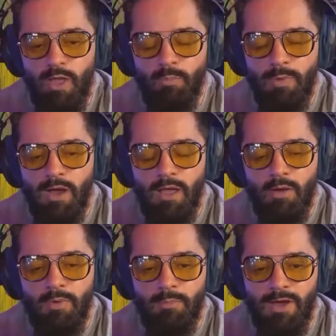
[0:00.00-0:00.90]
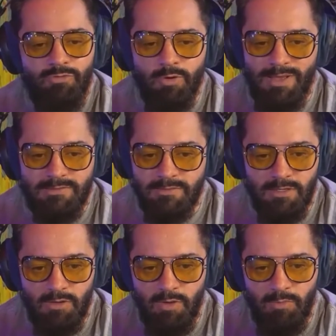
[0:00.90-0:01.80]
o- é, uma, é uma má
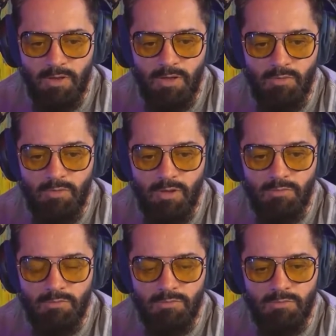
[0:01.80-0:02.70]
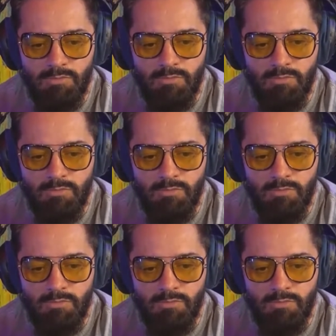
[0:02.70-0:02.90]
formação? É, uma, é um. É um... É